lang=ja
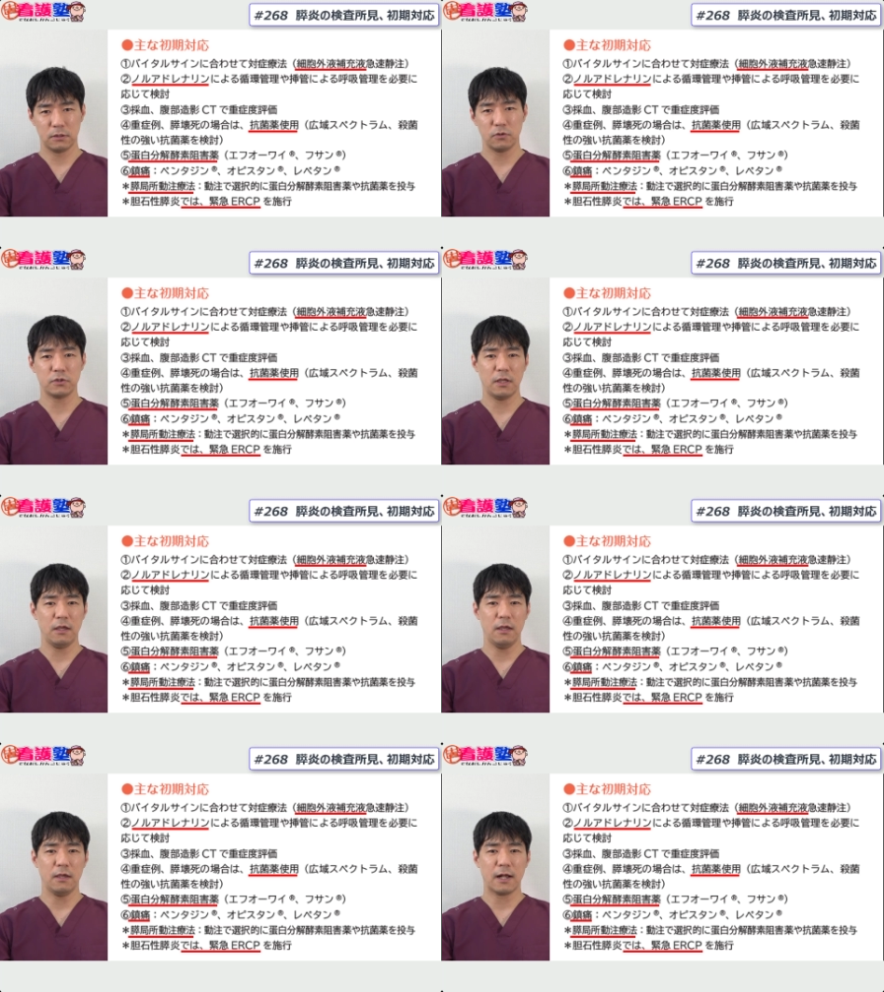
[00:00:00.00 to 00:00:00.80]
そし
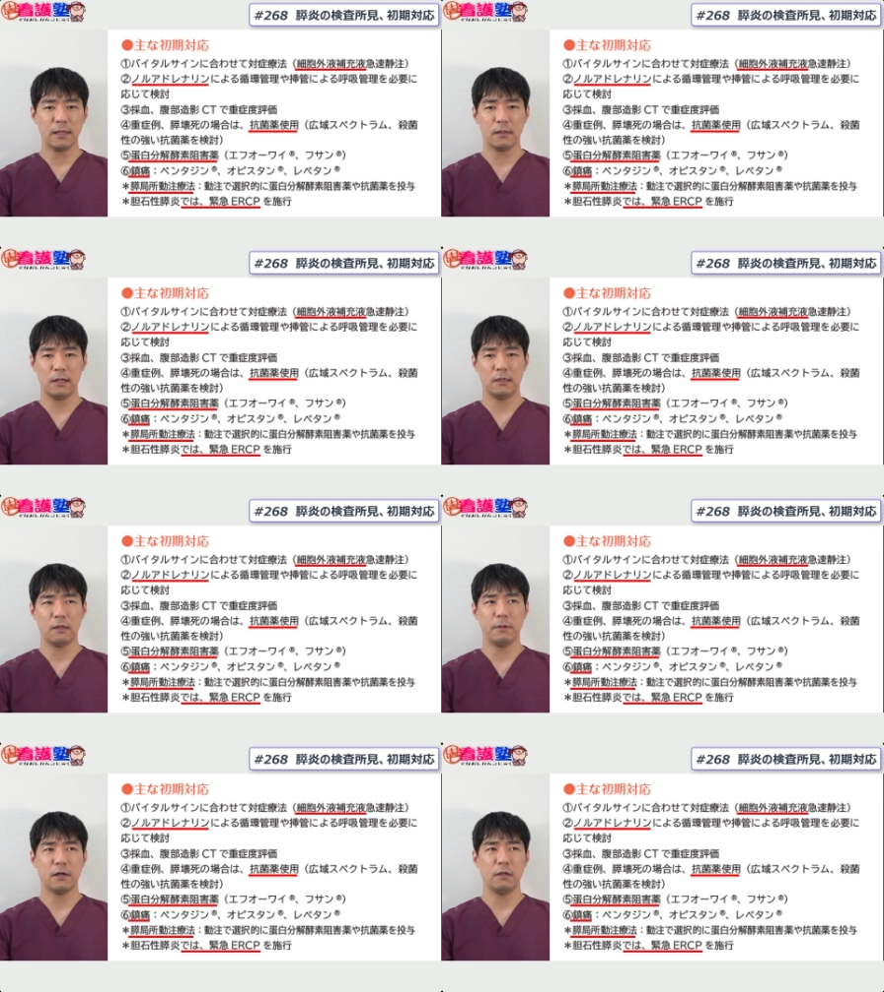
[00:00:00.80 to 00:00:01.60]
て、かなり痛
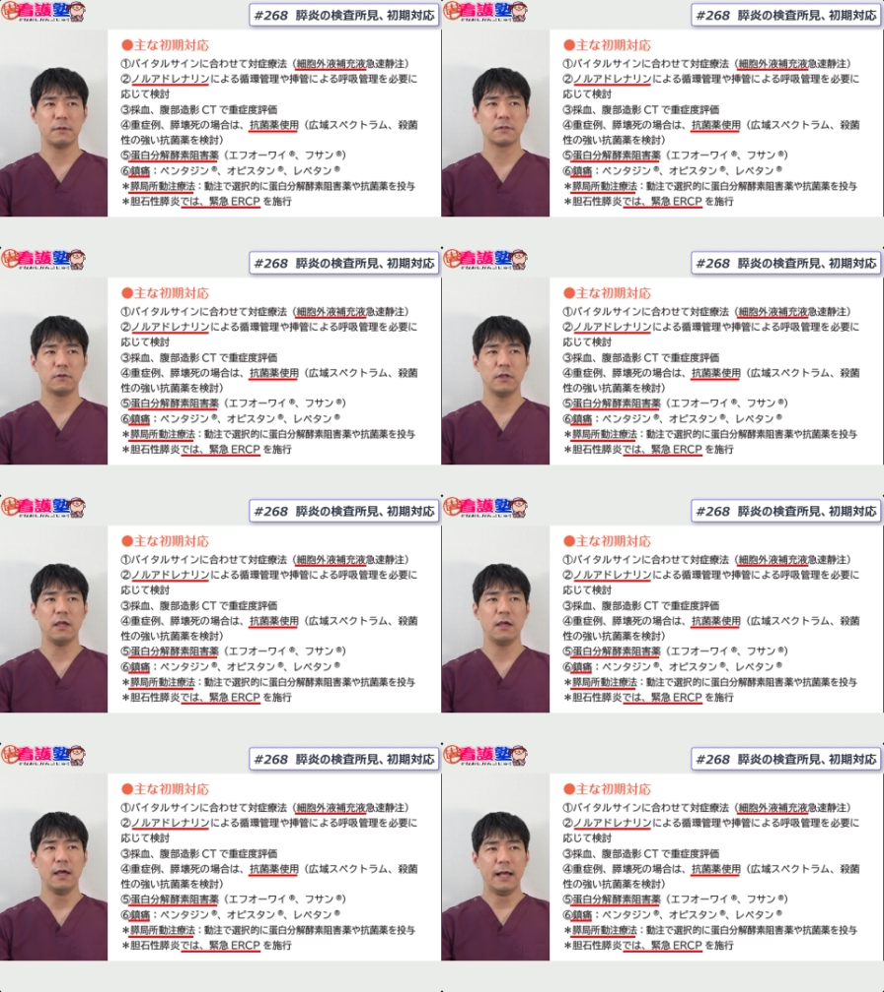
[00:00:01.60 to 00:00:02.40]
みがありますの
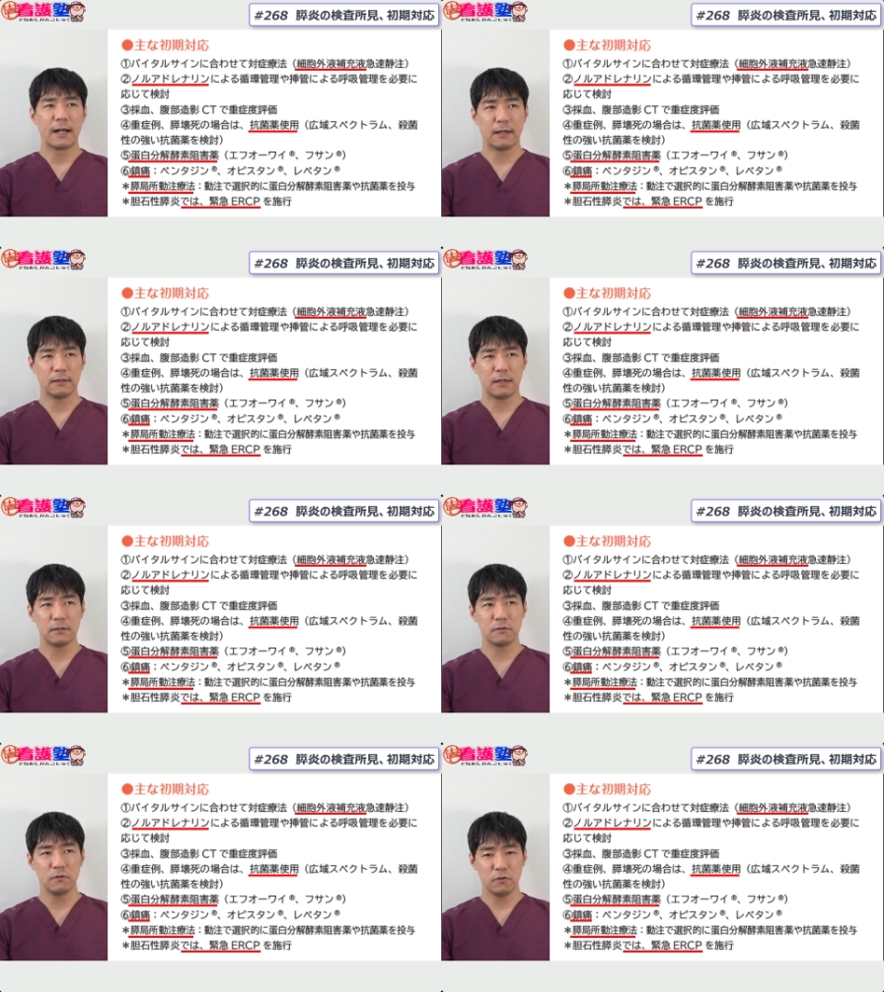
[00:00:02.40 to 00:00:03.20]
で、必
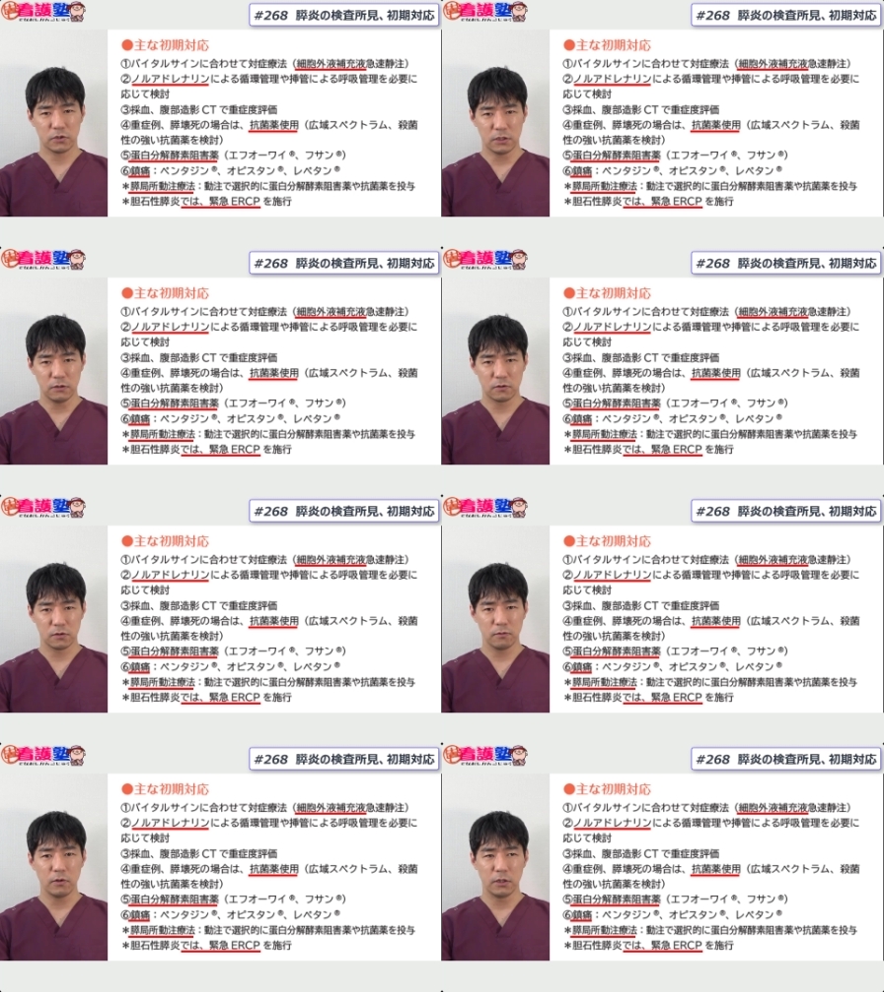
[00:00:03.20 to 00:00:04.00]
ず鎮痛
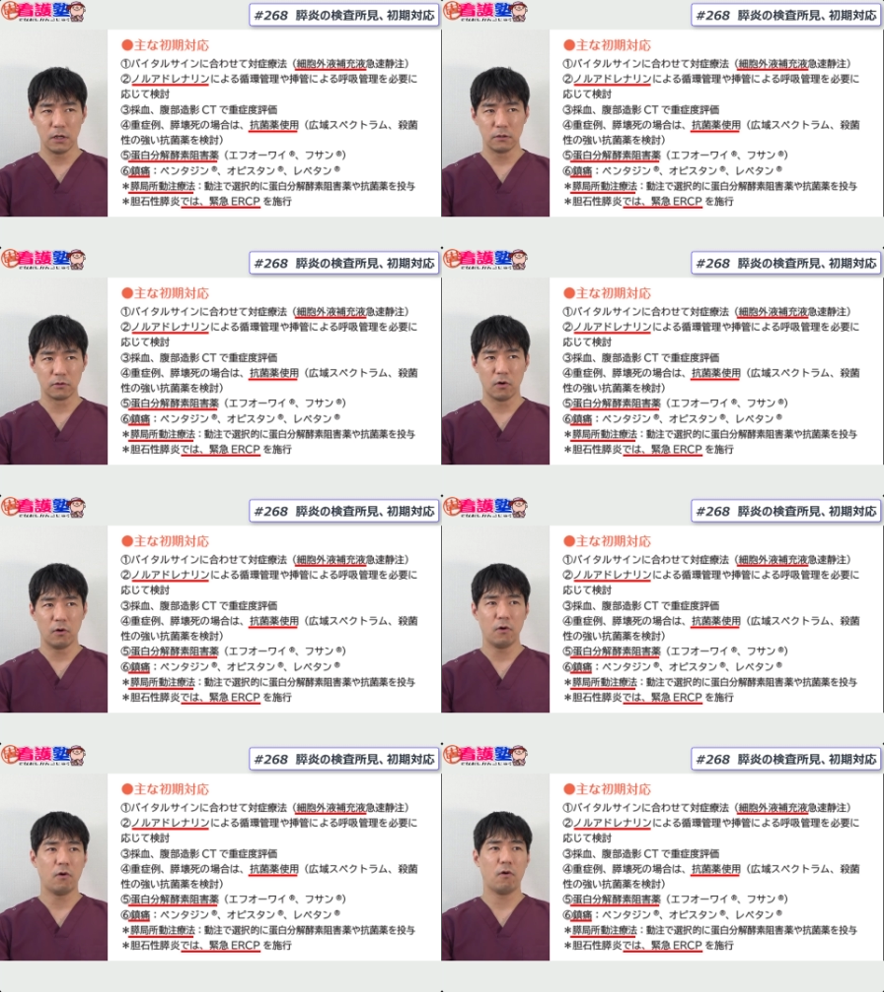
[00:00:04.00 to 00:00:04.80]
を入れる
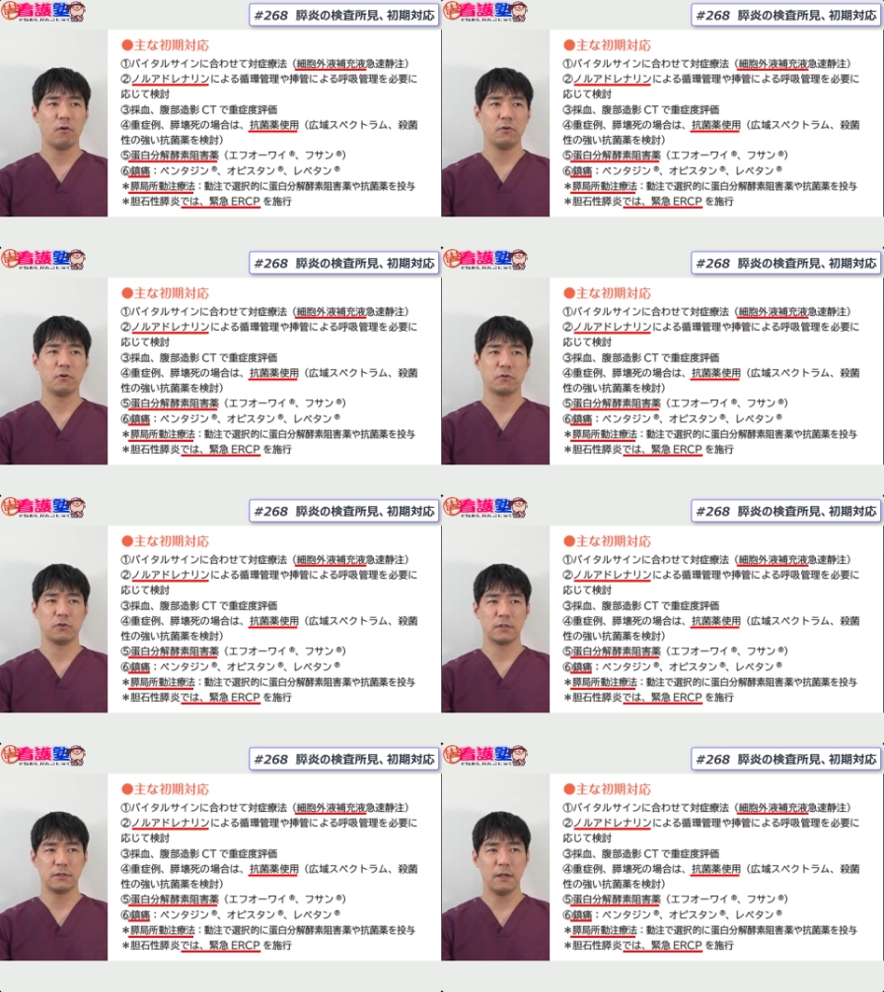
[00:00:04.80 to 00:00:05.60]
ということ
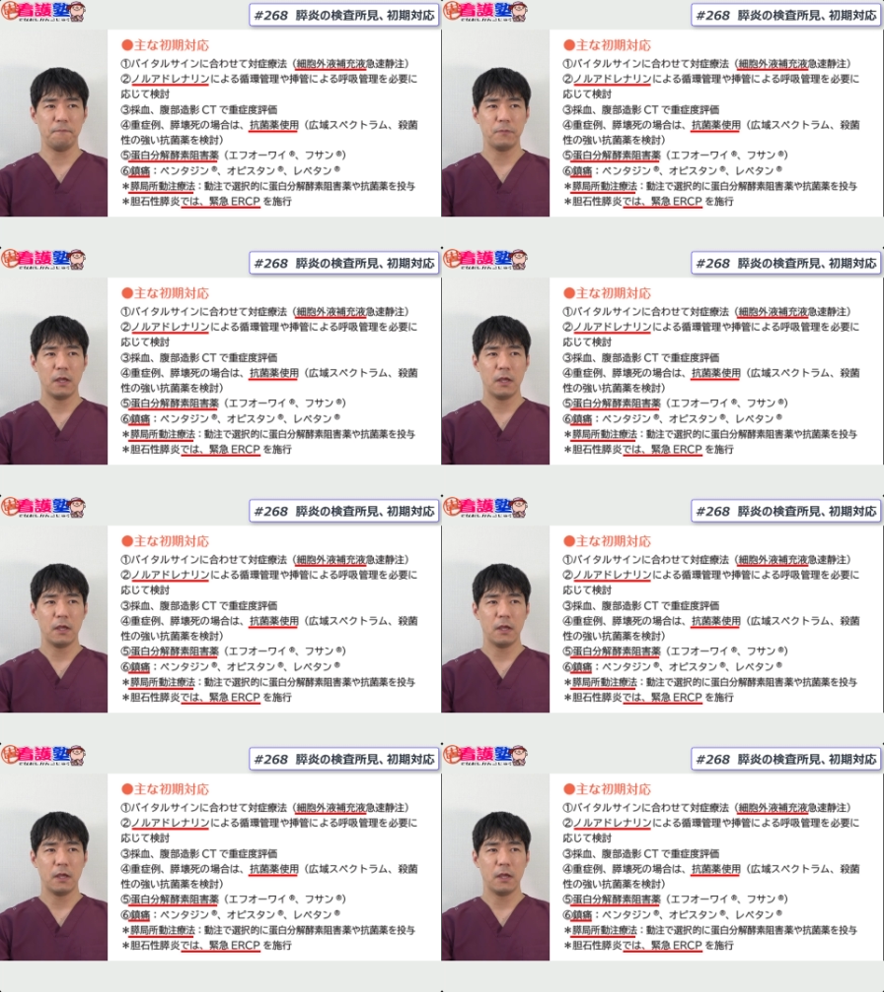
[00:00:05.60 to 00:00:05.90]
ですね。